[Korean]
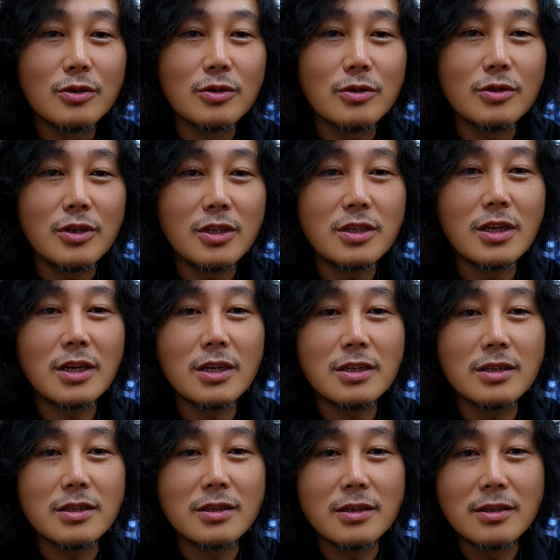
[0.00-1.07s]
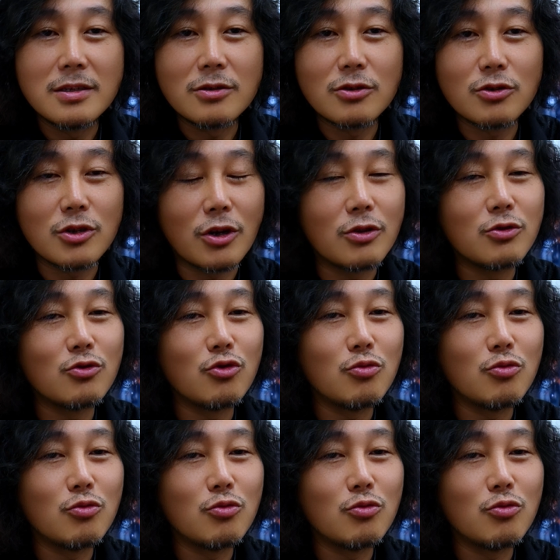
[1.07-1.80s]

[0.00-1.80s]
어, 일단 전